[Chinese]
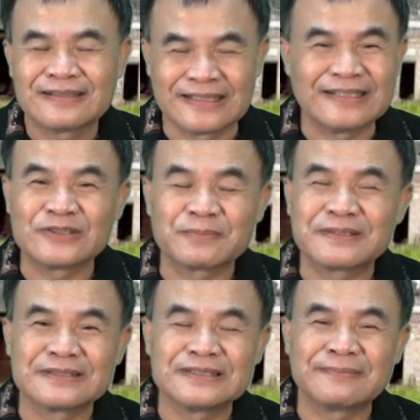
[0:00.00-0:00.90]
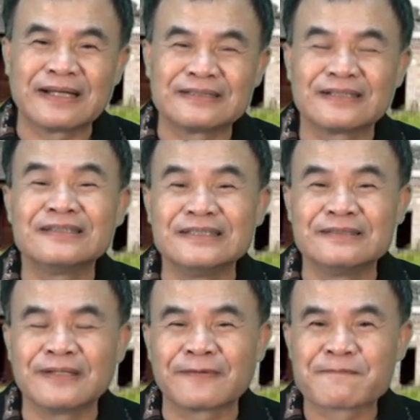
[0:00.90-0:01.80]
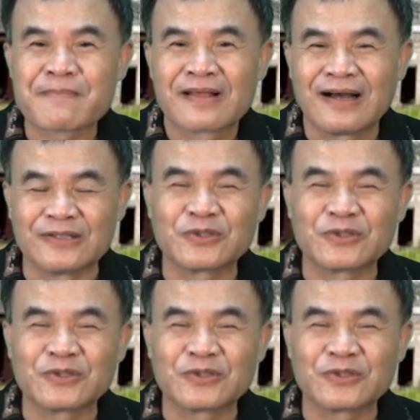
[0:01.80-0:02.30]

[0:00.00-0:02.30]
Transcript: 爷爷都不能祭拜，再立一庙啊。